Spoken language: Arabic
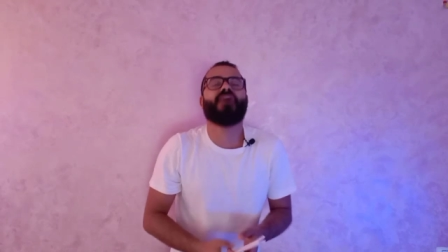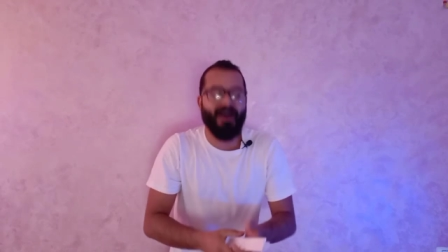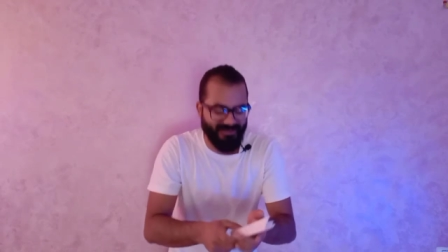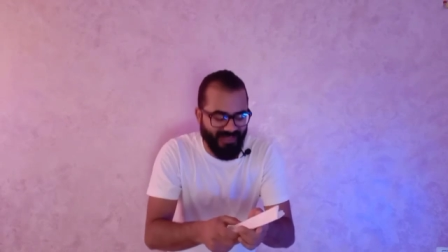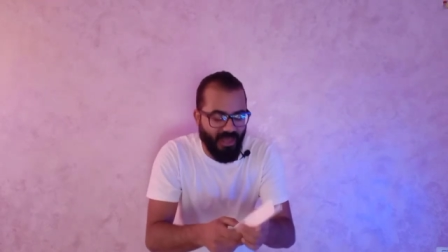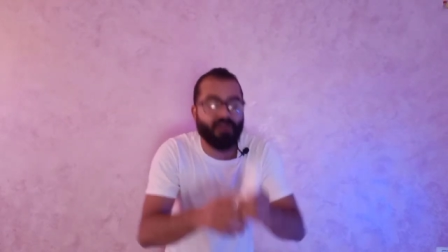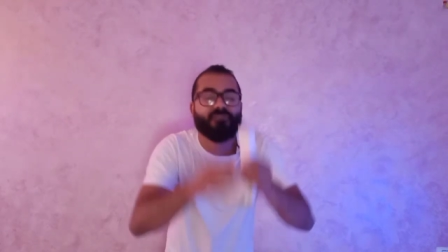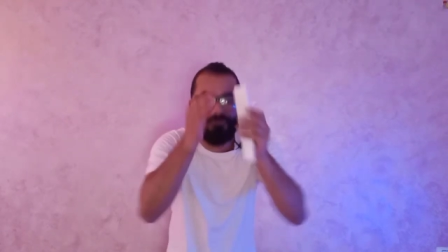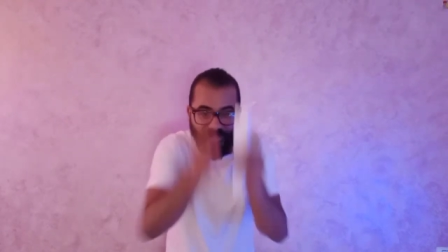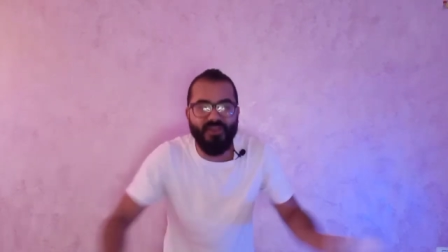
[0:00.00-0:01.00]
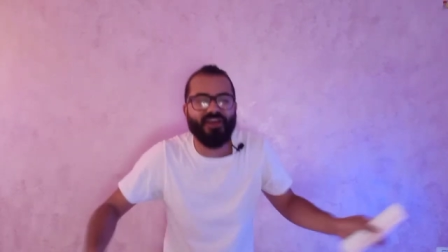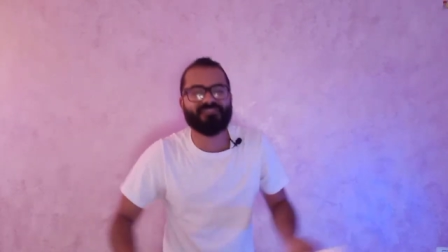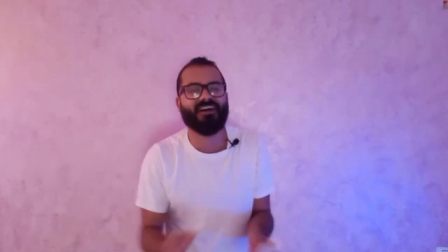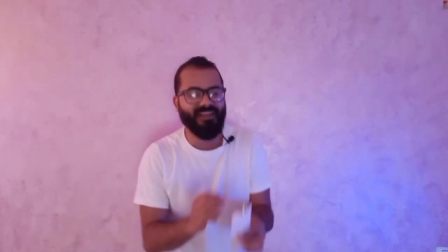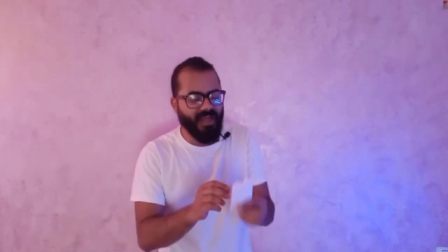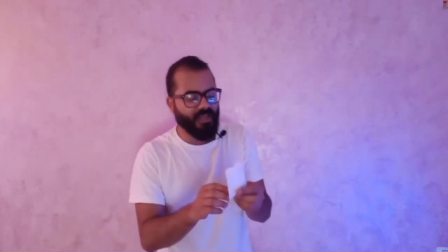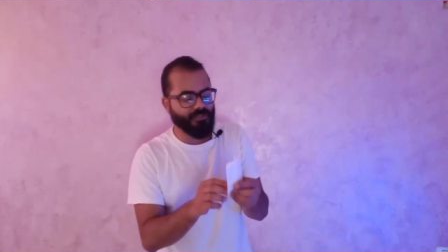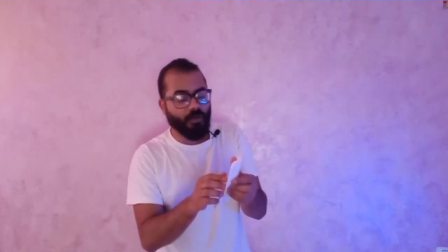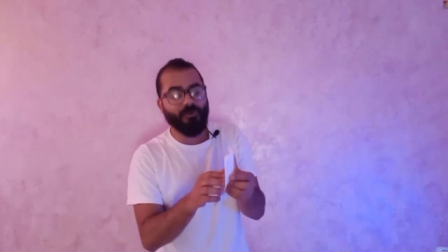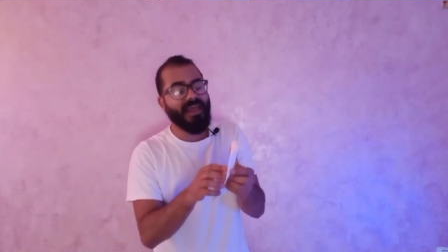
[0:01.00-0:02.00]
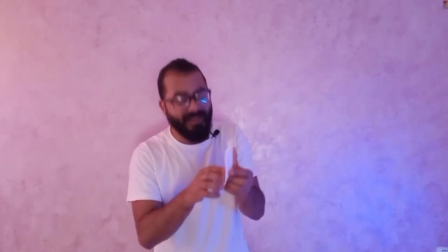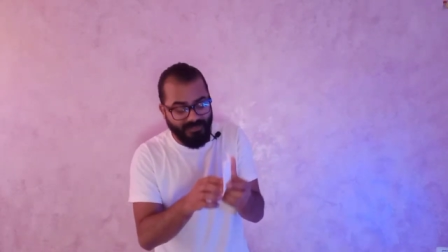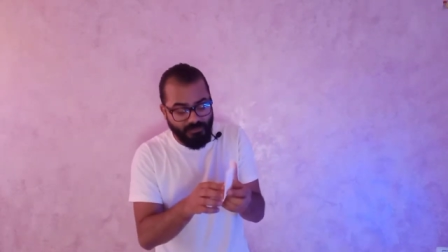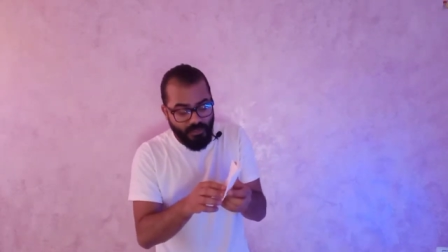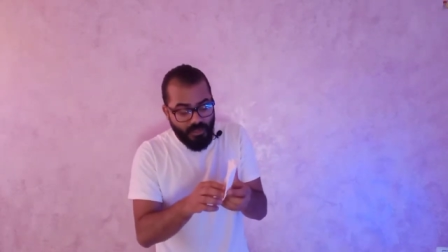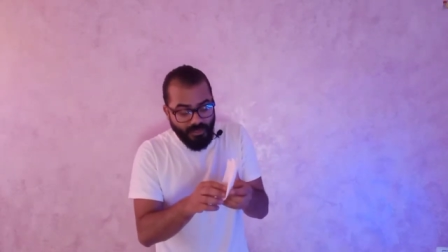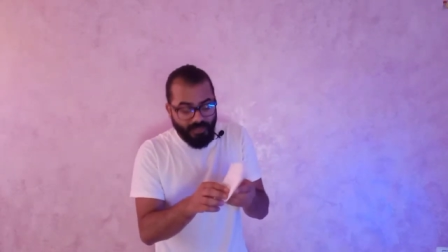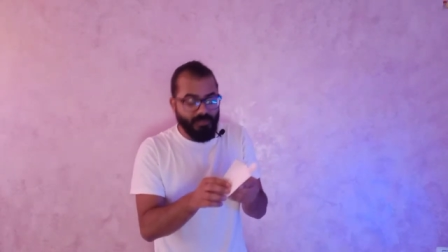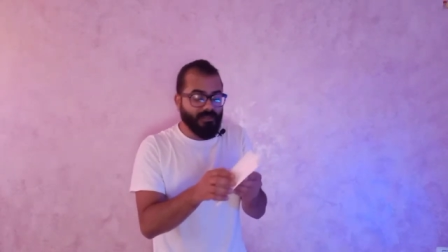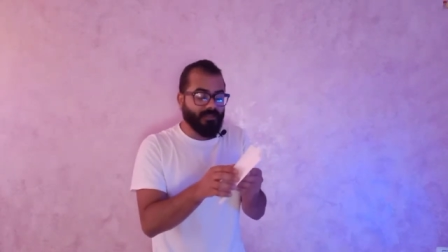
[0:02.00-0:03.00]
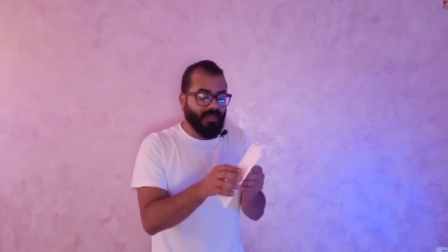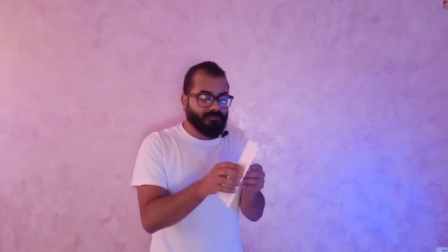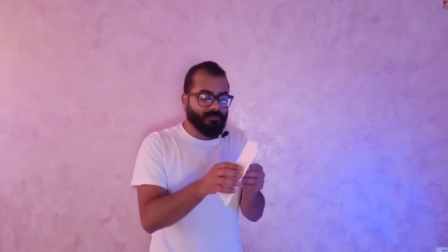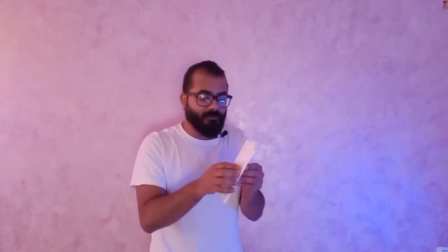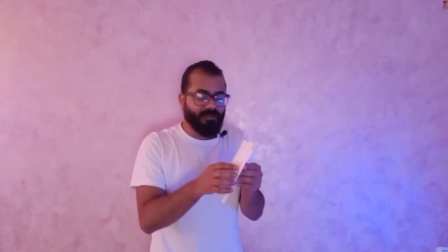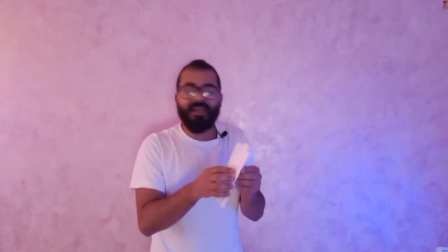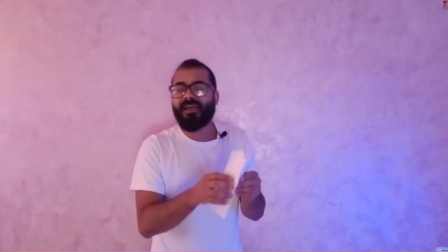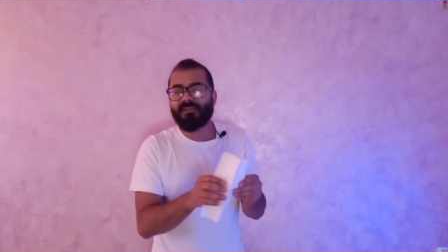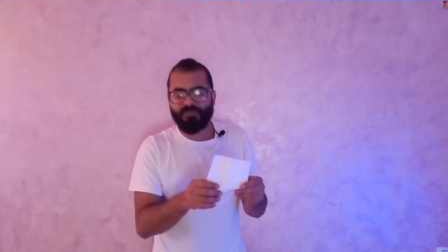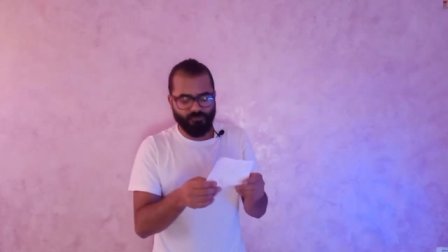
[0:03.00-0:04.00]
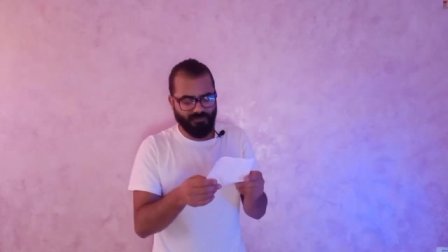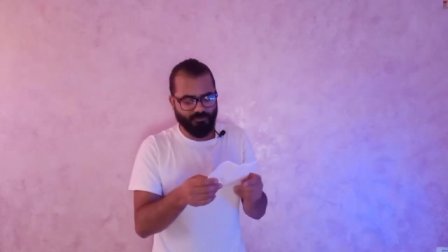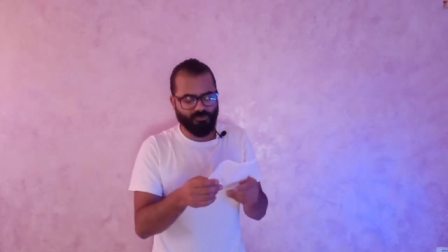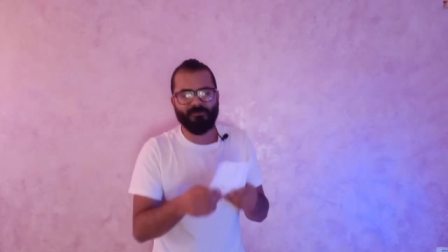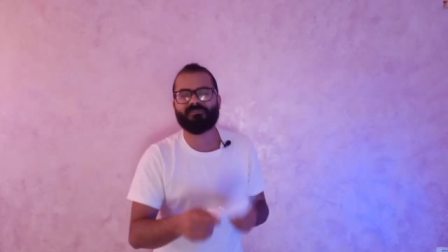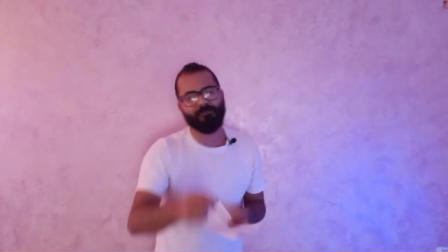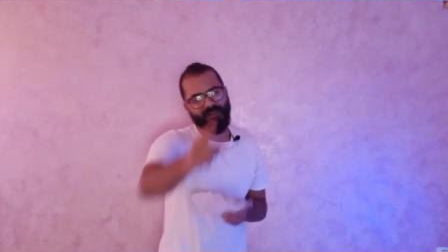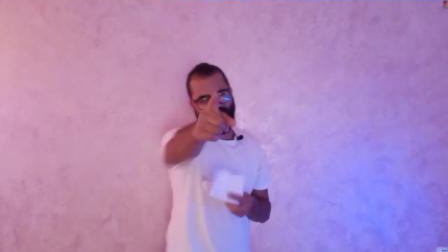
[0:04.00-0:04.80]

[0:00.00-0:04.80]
النهارده حرفيا طالع عينك ولكن خلينا نقدم الاهانه دي قدام شويه بس